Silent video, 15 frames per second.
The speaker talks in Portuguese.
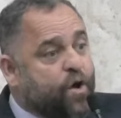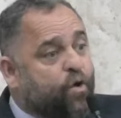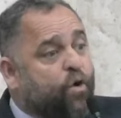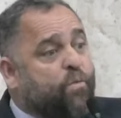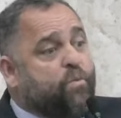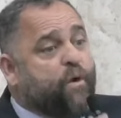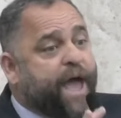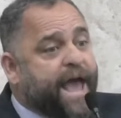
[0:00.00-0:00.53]

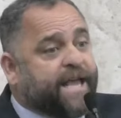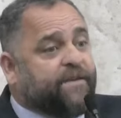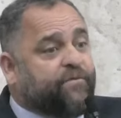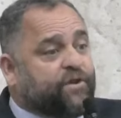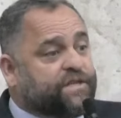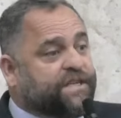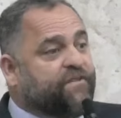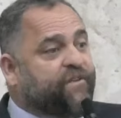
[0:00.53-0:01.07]
Como é que
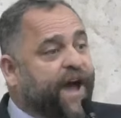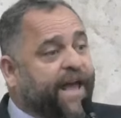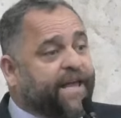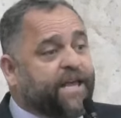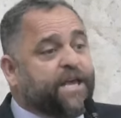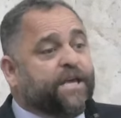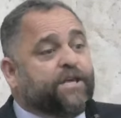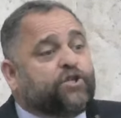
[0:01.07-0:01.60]
você
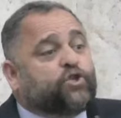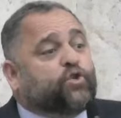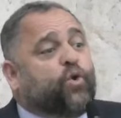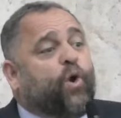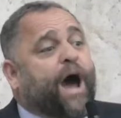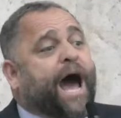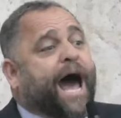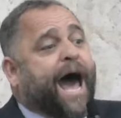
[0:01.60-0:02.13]
vai
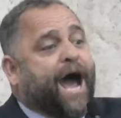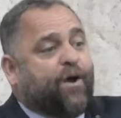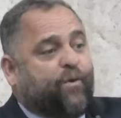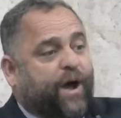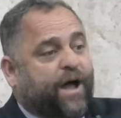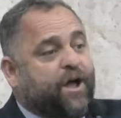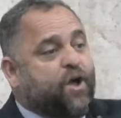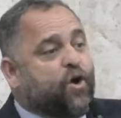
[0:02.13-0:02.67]
escoar
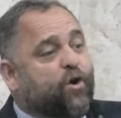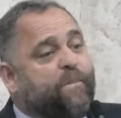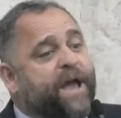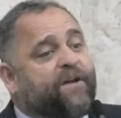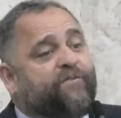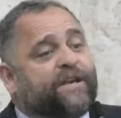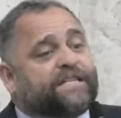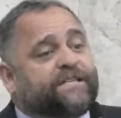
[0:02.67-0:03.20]
água? Como é
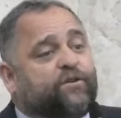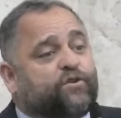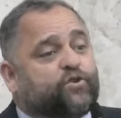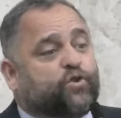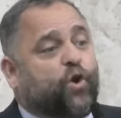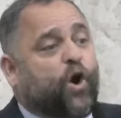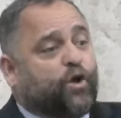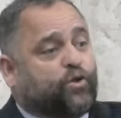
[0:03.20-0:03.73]
que vai ser o
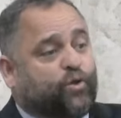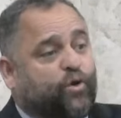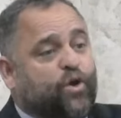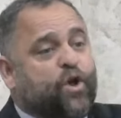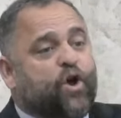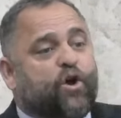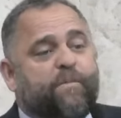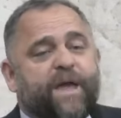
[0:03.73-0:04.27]
esgoto?
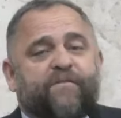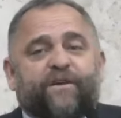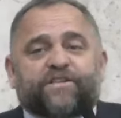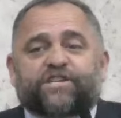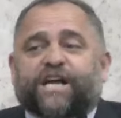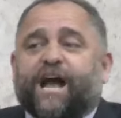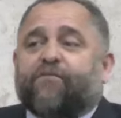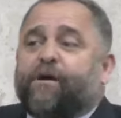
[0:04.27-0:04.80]
Como é que vai
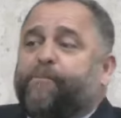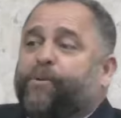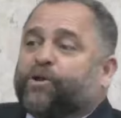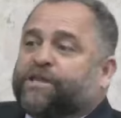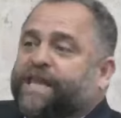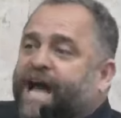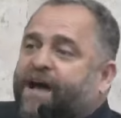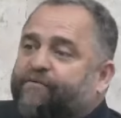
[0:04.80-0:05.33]
chegar água
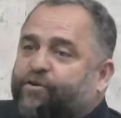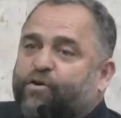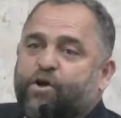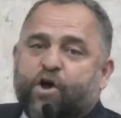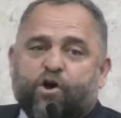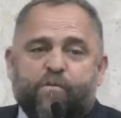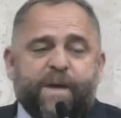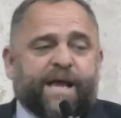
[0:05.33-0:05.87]
potável?
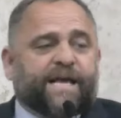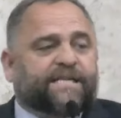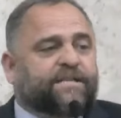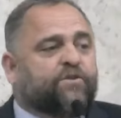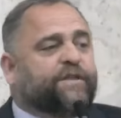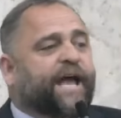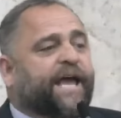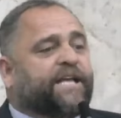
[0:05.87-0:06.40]
Como é a
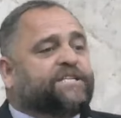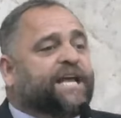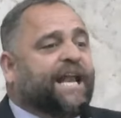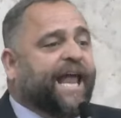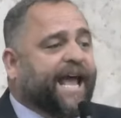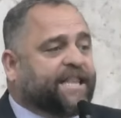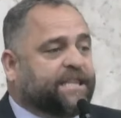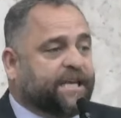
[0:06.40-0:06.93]
questão da rede
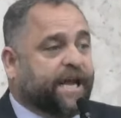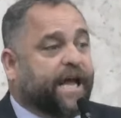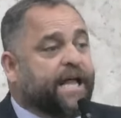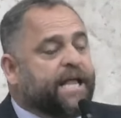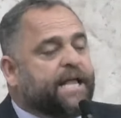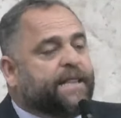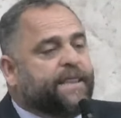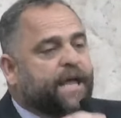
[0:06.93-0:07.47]
elétrica?
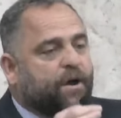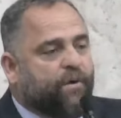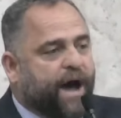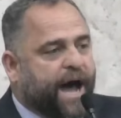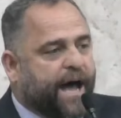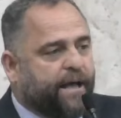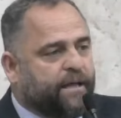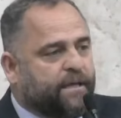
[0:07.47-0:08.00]
Não
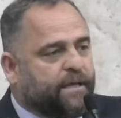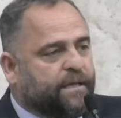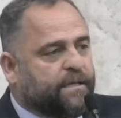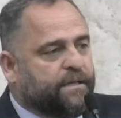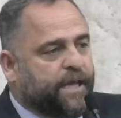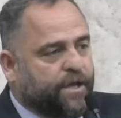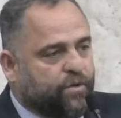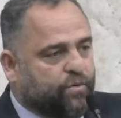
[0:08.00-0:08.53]
há
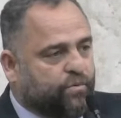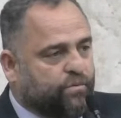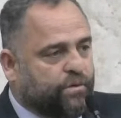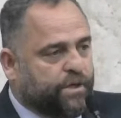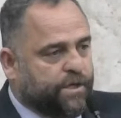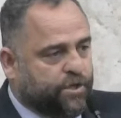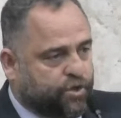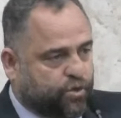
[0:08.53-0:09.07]
nenhum
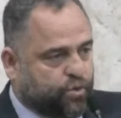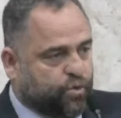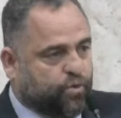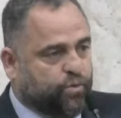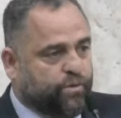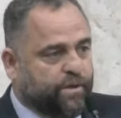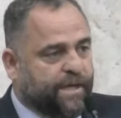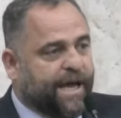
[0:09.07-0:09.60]

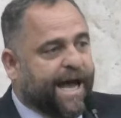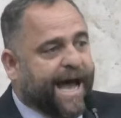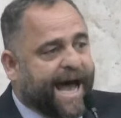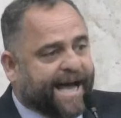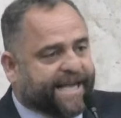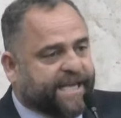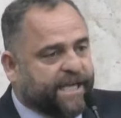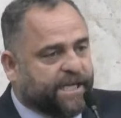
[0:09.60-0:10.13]
estudo
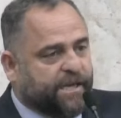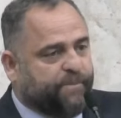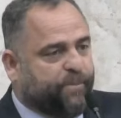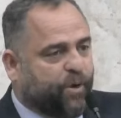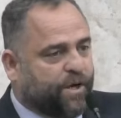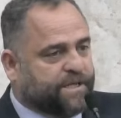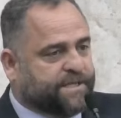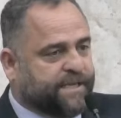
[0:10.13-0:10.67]
aqui que
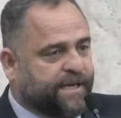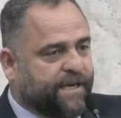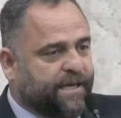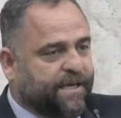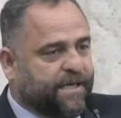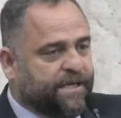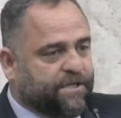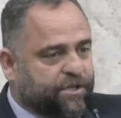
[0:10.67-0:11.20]
possa
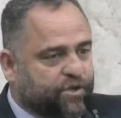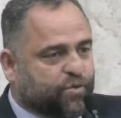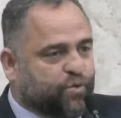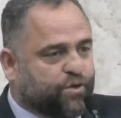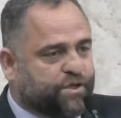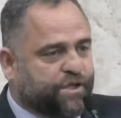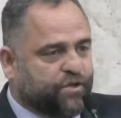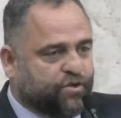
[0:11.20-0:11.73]

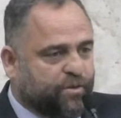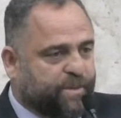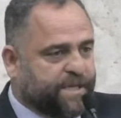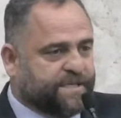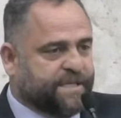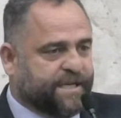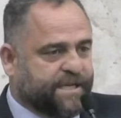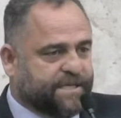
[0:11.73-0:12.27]
discutir sobre
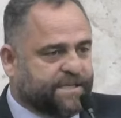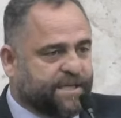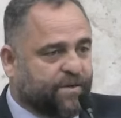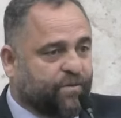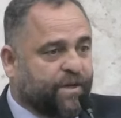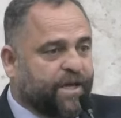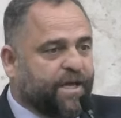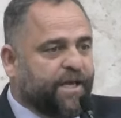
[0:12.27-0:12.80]
essa
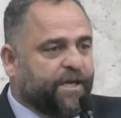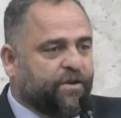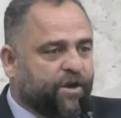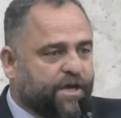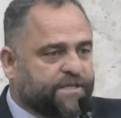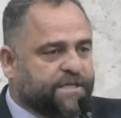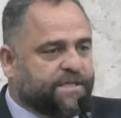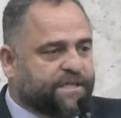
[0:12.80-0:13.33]
questão. E
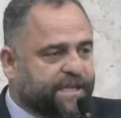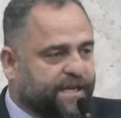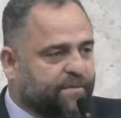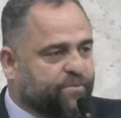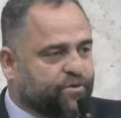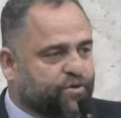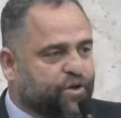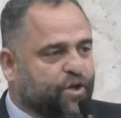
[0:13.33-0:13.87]
nós
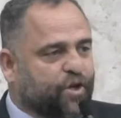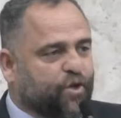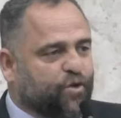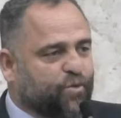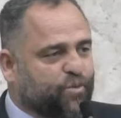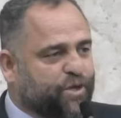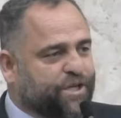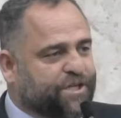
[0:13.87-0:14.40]
estamos
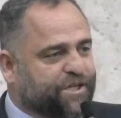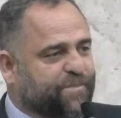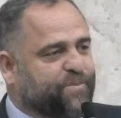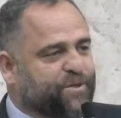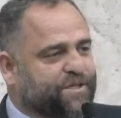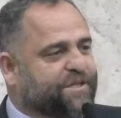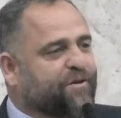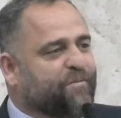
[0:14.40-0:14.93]
no
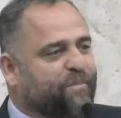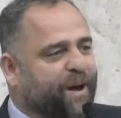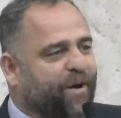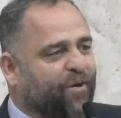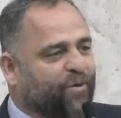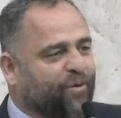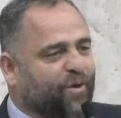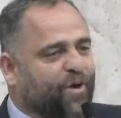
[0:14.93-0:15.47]
município de São
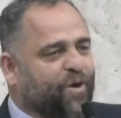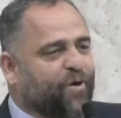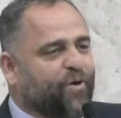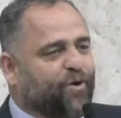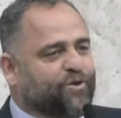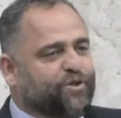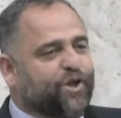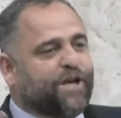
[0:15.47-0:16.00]
Paulo,
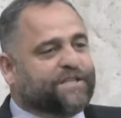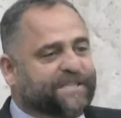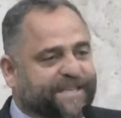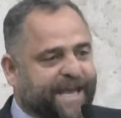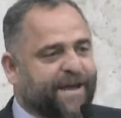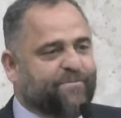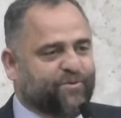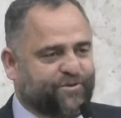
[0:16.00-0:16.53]
onde nós
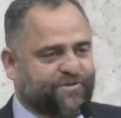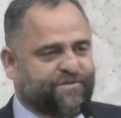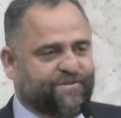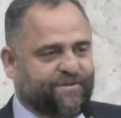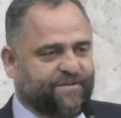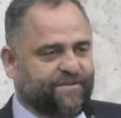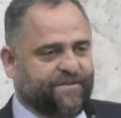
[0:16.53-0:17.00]
temos